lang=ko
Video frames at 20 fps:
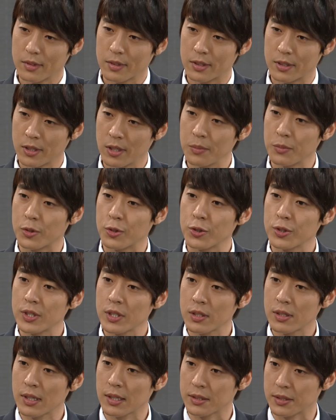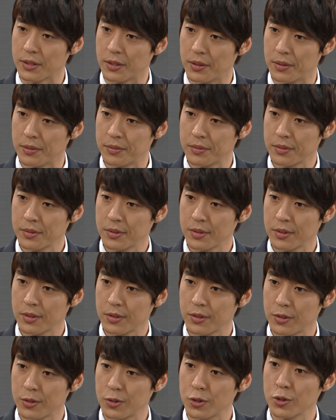그럼 휴직을 하세요.
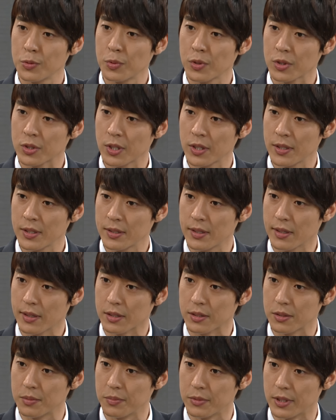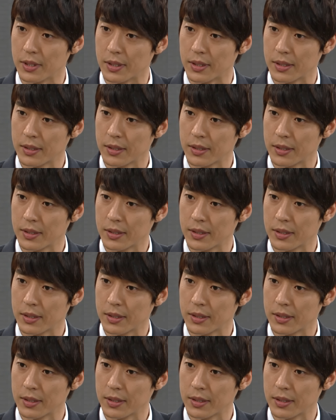유급으로 처리해드리겠습니다.